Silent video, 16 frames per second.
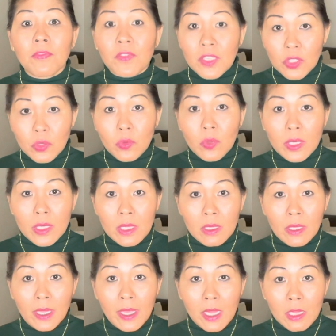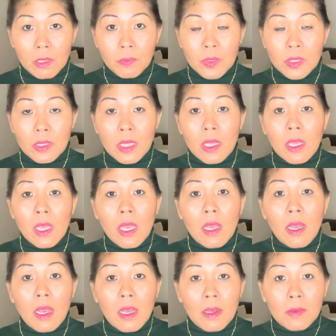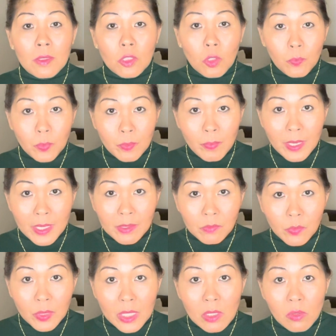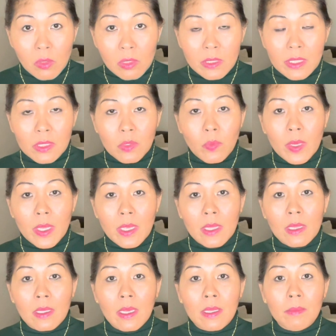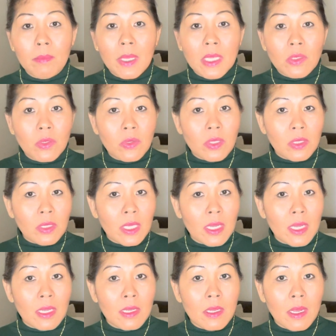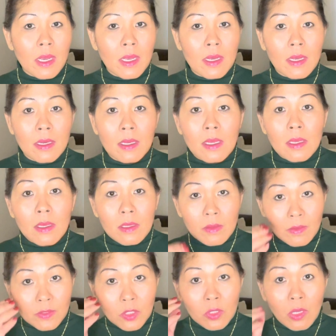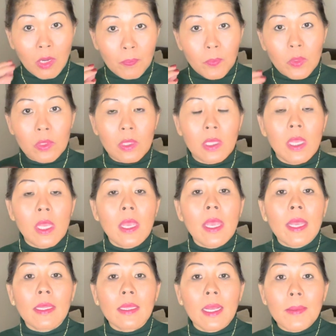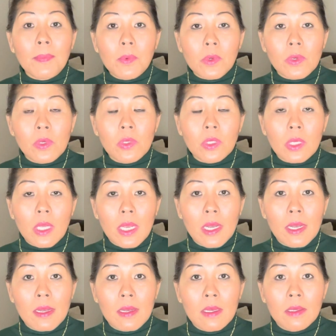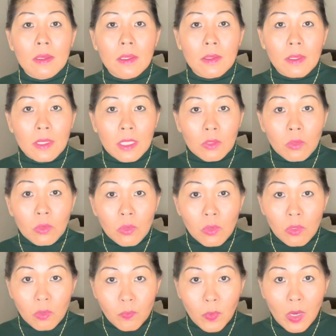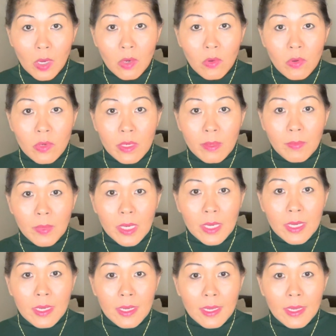fish oil helps uh, to prevent wrinkles as well and makes your skin uh, supple. Tapos, uh, natutulog po ako ng mga